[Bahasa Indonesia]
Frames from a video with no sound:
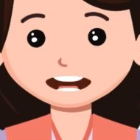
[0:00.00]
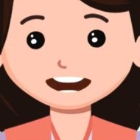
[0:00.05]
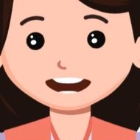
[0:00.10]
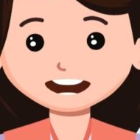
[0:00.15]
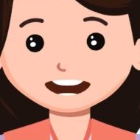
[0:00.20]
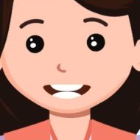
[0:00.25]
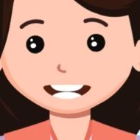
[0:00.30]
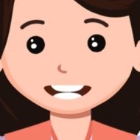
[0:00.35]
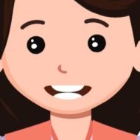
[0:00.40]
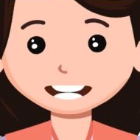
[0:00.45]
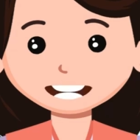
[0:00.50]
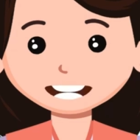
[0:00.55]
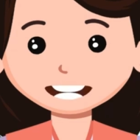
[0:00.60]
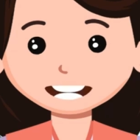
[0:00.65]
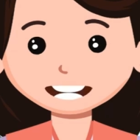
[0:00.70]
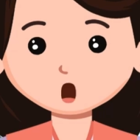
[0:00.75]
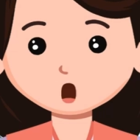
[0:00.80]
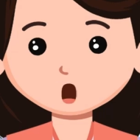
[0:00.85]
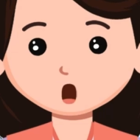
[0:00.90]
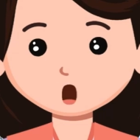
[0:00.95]
menyadari
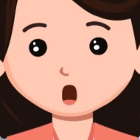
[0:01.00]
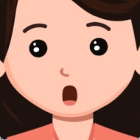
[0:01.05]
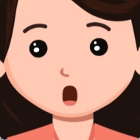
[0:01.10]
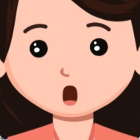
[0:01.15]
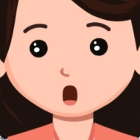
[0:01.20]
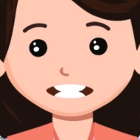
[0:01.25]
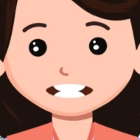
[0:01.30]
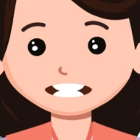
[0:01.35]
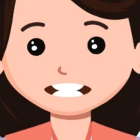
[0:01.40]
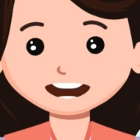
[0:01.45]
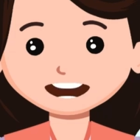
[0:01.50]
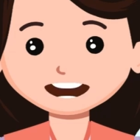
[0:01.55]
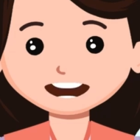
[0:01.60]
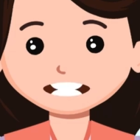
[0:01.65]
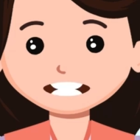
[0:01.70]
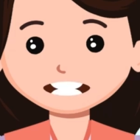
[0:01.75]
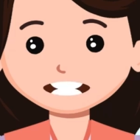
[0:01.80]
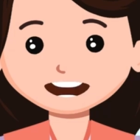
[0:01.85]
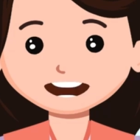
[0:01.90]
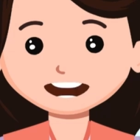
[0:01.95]
bahwa Tuhan tetap
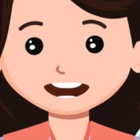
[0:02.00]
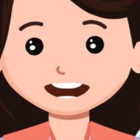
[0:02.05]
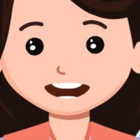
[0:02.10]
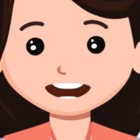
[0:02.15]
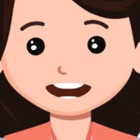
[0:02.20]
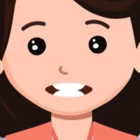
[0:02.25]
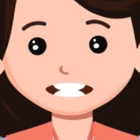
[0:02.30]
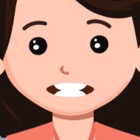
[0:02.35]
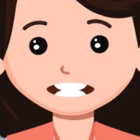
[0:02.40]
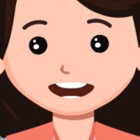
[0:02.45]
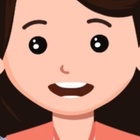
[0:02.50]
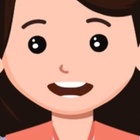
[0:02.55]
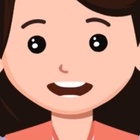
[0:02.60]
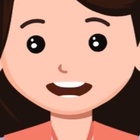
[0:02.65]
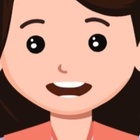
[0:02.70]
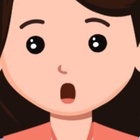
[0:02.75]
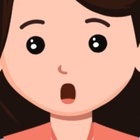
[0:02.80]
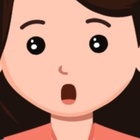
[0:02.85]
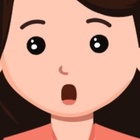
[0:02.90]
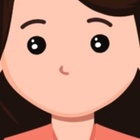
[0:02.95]
setia mengasihi
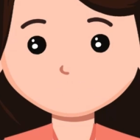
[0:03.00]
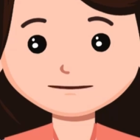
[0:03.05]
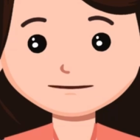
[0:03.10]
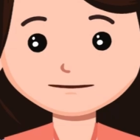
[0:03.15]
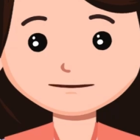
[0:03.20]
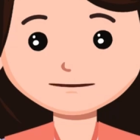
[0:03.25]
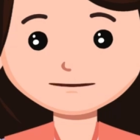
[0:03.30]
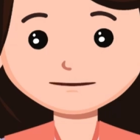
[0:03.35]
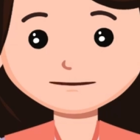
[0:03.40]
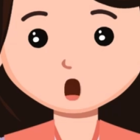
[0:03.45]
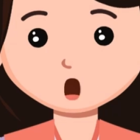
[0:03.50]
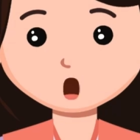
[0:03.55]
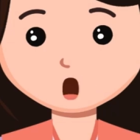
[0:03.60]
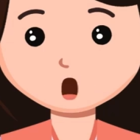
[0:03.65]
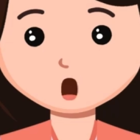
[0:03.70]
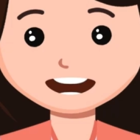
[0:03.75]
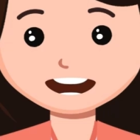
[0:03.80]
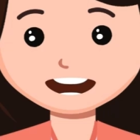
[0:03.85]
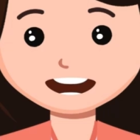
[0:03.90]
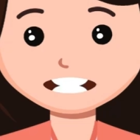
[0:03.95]
umatnya.
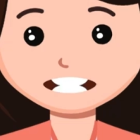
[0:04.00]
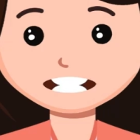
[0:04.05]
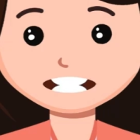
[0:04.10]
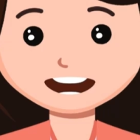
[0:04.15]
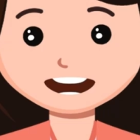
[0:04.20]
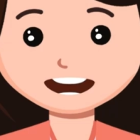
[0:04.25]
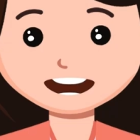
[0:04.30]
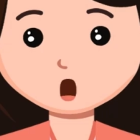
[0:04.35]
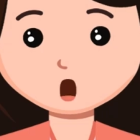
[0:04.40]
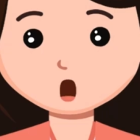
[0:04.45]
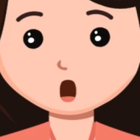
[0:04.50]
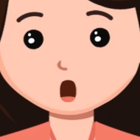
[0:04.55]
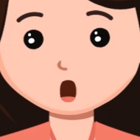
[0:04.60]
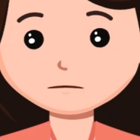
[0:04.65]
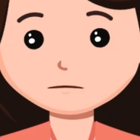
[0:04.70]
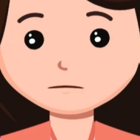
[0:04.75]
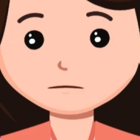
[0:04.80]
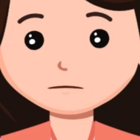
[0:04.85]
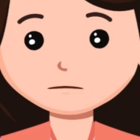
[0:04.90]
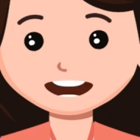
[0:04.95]
Ia menghayati
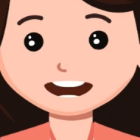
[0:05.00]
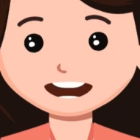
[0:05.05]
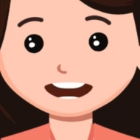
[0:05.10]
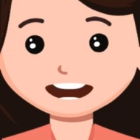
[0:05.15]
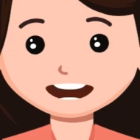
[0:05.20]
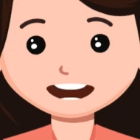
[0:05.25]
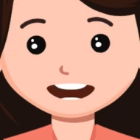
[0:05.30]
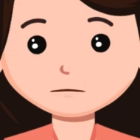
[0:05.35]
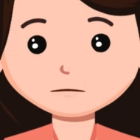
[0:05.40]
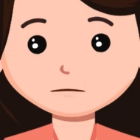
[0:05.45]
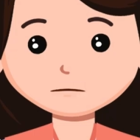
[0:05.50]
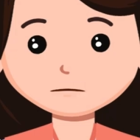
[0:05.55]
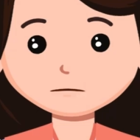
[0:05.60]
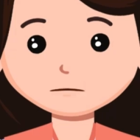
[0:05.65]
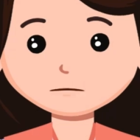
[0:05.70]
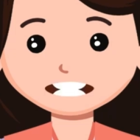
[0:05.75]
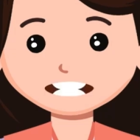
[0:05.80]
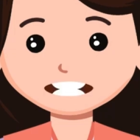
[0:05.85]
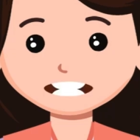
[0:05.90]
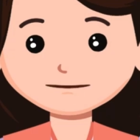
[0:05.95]
bahwa kasih setia
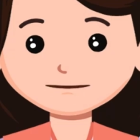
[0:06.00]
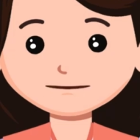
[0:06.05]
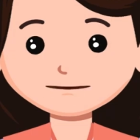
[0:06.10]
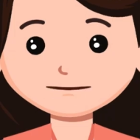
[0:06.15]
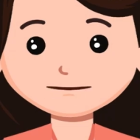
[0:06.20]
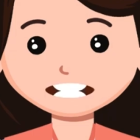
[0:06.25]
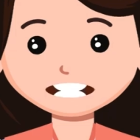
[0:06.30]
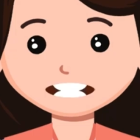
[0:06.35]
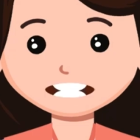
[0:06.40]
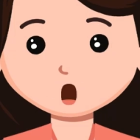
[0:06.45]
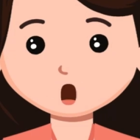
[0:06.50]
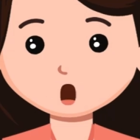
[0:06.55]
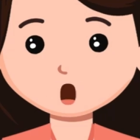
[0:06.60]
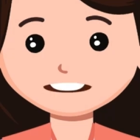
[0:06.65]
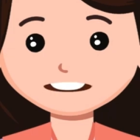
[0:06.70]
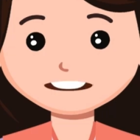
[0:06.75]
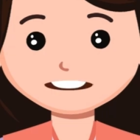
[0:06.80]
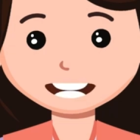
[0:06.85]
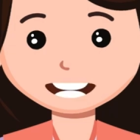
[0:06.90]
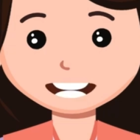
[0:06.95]
Tuhan tidak pernah
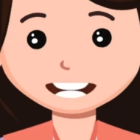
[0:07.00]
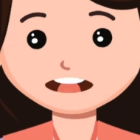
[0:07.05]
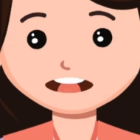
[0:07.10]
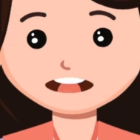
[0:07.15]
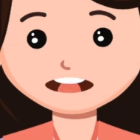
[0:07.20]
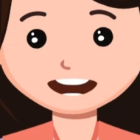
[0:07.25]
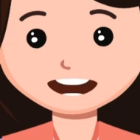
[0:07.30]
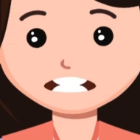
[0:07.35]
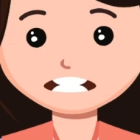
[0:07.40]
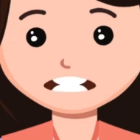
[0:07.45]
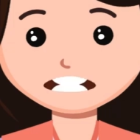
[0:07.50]
berkesudahan